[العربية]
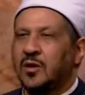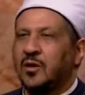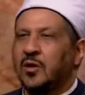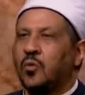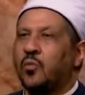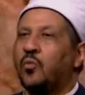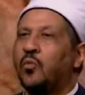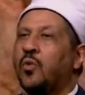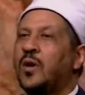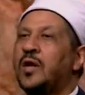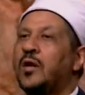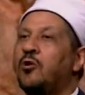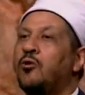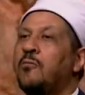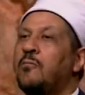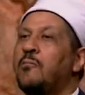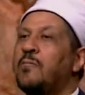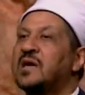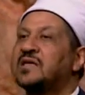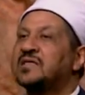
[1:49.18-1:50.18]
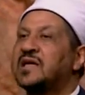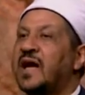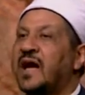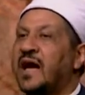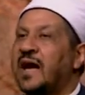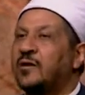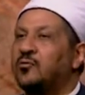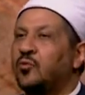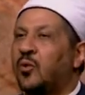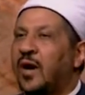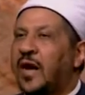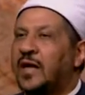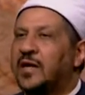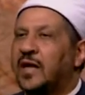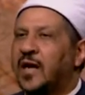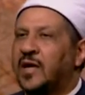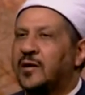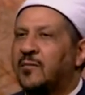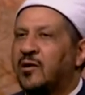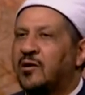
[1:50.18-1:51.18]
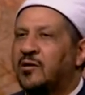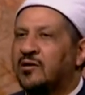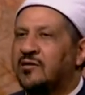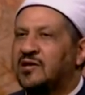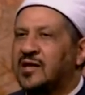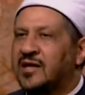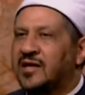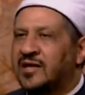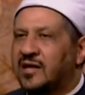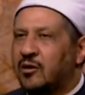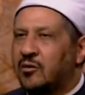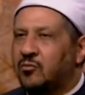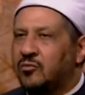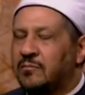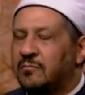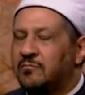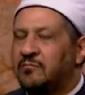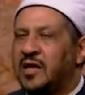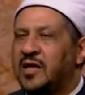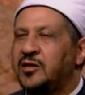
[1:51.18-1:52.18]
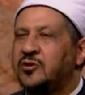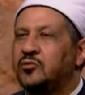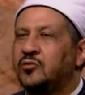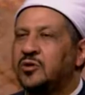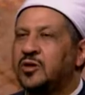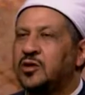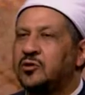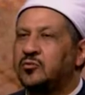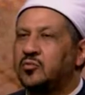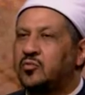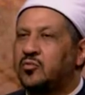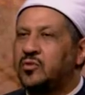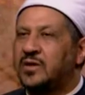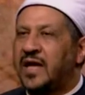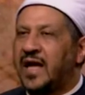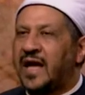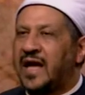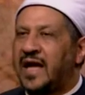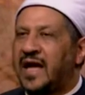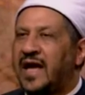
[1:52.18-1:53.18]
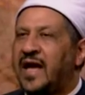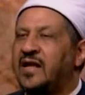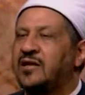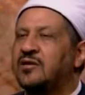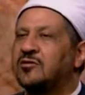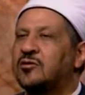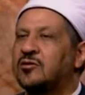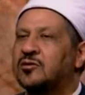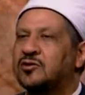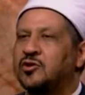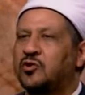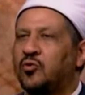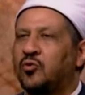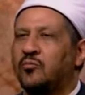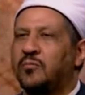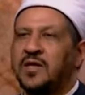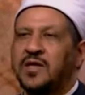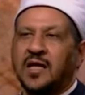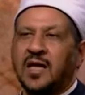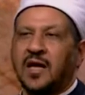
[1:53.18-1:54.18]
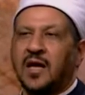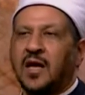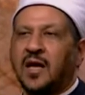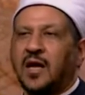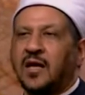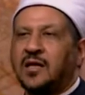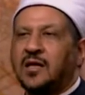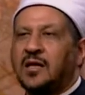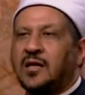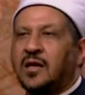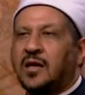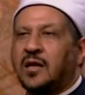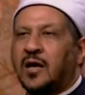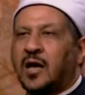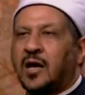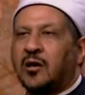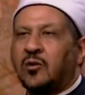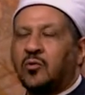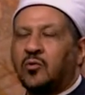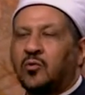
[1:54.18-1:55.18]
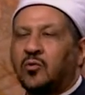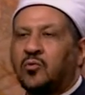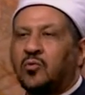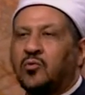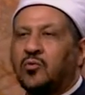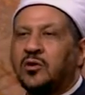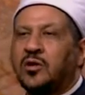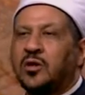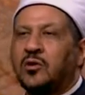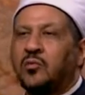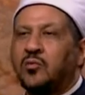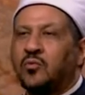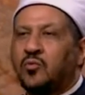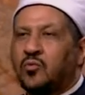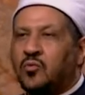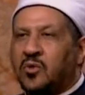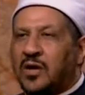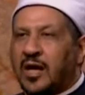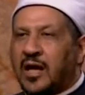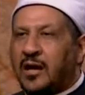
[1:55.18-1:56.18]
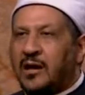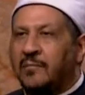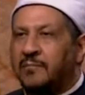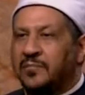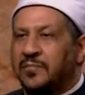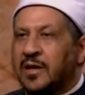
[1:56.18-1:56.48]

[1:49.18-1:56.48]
ولهم ساعدوا على عمارة الكون بل يريدون أن يرجعوا بنا إلى القرون الأولى